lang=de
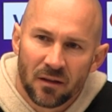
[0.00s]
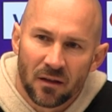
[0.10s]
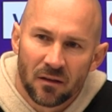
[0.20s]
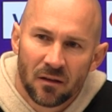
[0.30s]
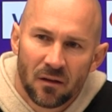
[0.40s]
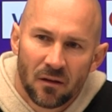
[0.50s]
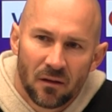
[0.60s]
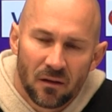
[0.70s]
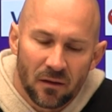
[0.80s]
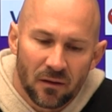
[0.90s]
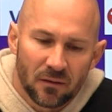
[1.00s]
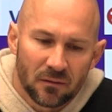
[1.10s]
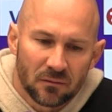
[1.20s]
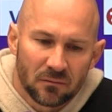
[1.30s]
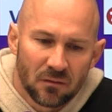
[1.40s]
Dann äh,
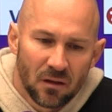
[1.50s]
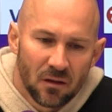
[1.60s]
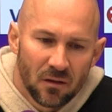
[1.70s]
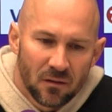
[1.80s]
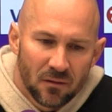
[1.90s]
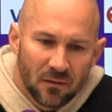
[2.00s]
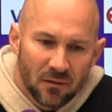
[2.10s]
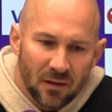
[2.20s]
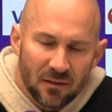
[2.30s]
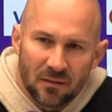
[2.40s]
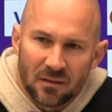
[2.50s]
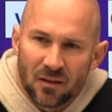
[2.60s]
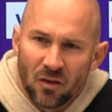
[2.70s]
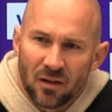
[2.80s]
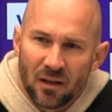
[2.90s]
hat die, die
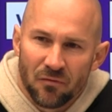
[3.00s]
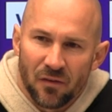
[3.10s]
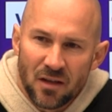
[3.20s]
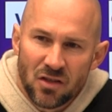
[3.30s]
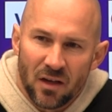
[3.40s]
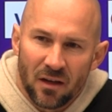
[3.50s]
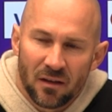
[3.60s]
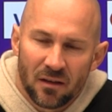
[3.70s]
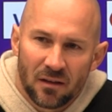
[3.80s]
nötige Frische.